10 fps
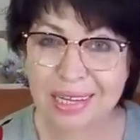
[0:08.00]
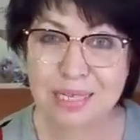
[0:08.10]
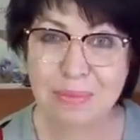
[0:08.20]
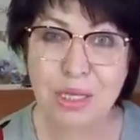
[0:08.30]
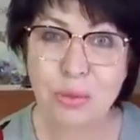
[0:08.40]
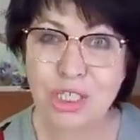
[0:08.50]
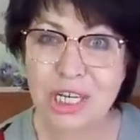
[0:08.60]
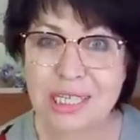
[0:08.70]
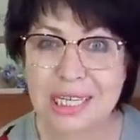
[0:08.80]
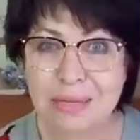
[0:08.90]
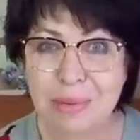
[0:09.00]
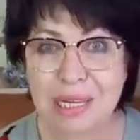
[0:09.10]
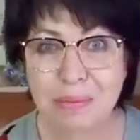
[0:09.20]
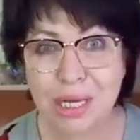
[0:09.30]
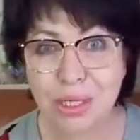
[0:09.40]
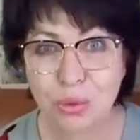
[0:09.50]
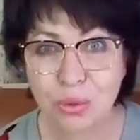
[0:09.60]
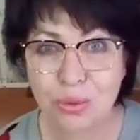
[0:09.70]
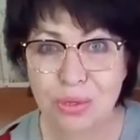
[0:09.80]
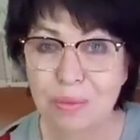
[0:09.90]
Смотрю сейчас на себя, на
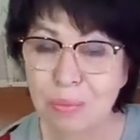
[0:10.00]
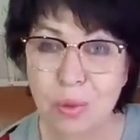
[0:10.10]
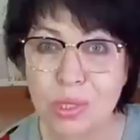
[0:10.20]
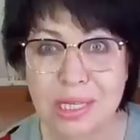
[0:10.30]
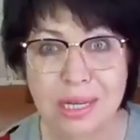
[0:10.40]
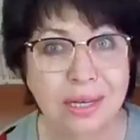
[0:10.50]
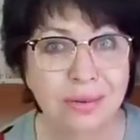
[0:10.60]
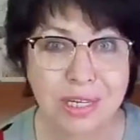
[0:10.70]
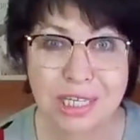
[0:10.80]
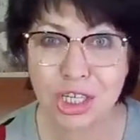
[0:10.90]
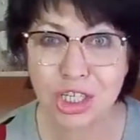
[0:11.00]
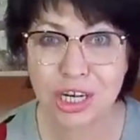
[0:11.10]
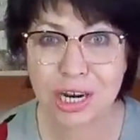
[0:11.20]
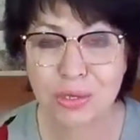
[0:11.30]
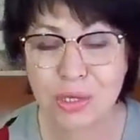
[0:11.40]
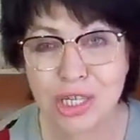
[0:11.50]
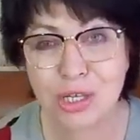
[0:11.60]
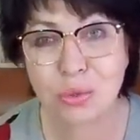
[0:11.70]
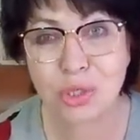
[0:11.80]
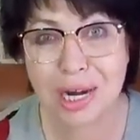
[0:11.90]
молодую, и просто восхищаюсь.
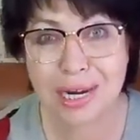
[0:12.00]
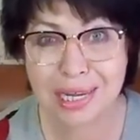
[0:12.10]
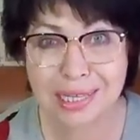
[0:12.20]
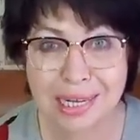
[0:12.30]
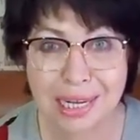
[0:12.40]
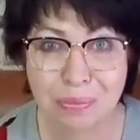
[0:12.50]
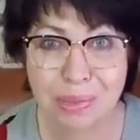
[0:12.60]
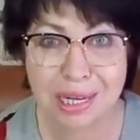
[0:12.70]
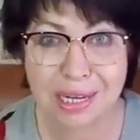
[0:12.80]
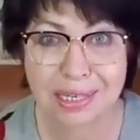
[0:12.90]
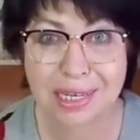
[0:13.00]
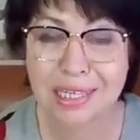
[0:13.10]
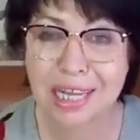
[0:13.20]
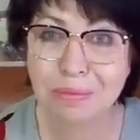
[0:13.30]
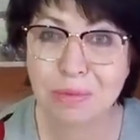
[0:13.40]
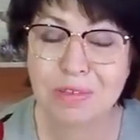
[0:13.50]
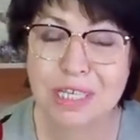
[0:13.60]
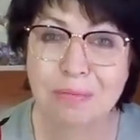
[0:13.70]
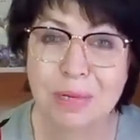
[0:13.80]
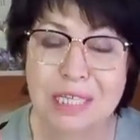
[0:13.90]
Неужели я такая была? Когда-то мы
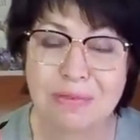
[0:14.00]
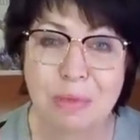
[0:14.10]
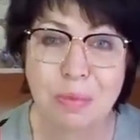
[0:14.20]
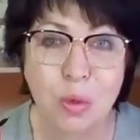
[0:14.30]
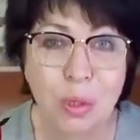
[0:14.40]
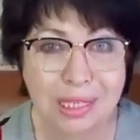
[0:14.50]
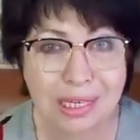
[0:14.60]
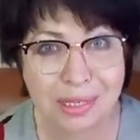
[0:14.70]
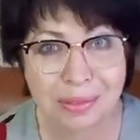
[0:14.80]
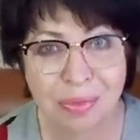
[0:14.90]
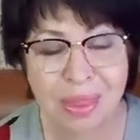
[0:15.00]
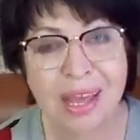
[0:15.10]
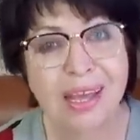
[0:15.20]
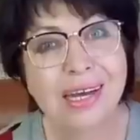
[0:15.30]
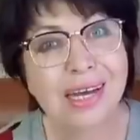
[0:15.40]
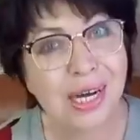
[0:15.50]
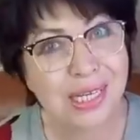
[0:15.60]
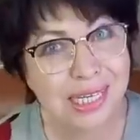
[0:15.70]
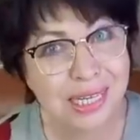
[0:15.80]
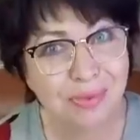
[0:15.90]
все были с вами молодые,
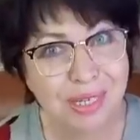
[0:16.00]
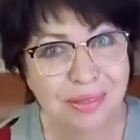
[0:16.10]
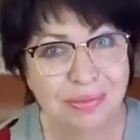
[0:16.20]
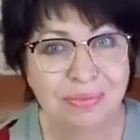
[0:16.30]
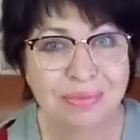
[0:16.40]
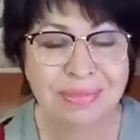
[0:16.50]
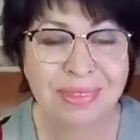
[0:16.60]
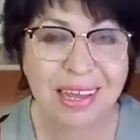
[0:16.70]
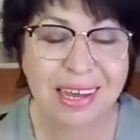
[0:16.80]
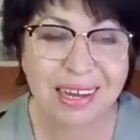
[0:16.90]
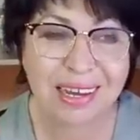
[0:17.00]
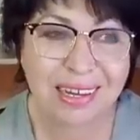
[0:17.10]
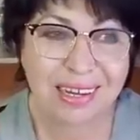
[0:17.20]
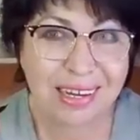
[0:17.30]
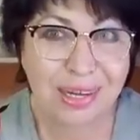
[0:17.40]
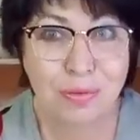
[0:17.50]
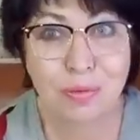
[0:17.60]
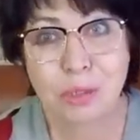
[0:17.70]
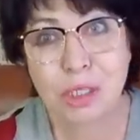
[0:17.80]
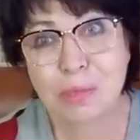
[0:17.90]
красивые. А,
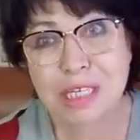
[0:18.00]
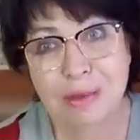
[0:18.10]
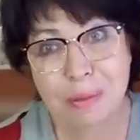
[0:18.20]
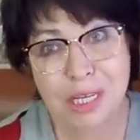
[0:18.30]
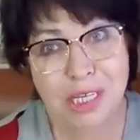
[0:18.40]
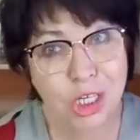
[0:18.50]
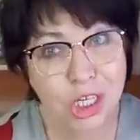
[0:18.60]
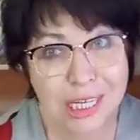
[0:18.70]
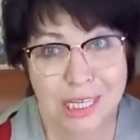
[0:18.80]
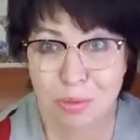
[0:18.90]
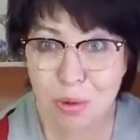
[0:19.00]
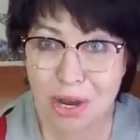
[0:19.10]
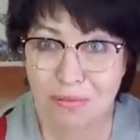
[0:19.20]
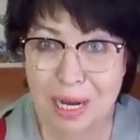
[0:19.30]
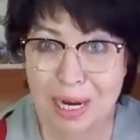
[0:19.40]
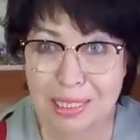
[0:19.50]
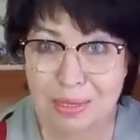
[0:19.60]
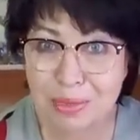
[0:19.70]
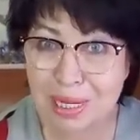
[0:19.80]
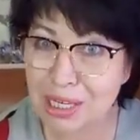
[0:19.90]
в общем, мы с вами и сейчас неплохо
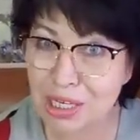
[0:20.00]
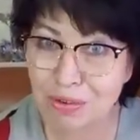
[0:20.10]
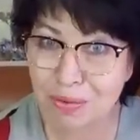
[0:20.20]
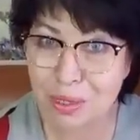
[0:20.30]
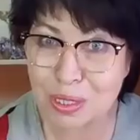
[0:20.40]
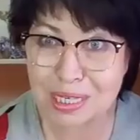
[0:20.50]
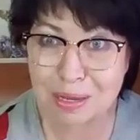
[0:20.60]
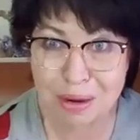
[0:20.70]
выглядим для нашего возраста,